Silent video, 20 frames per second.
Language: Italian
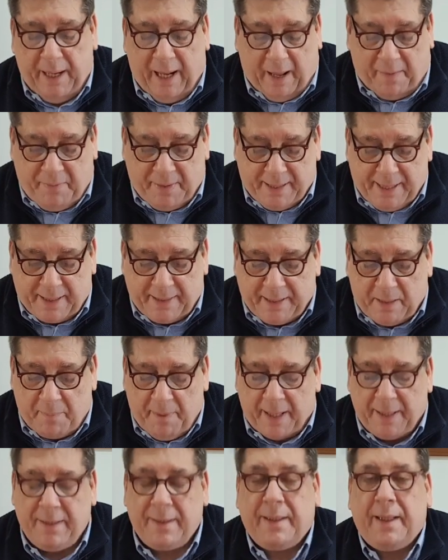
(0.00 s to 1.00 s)

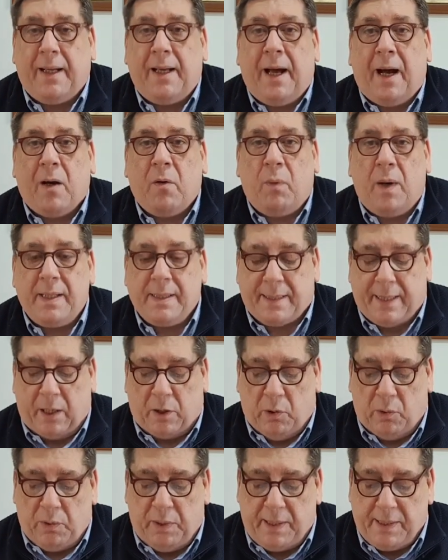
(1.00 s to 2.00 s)
evidentemente a questa
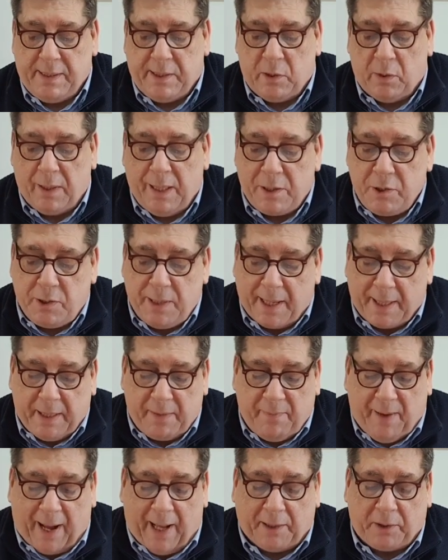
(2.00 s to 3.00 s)
condizione ci è
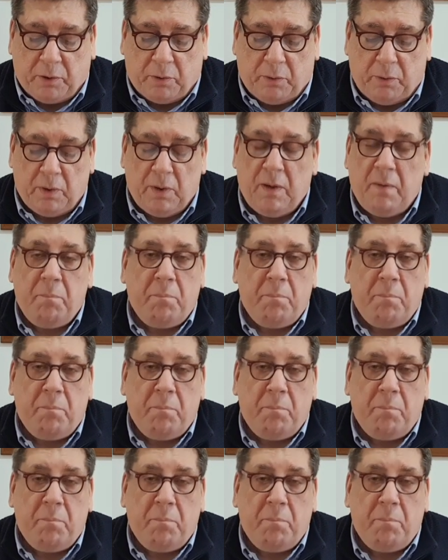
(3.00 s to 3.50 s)
arrivato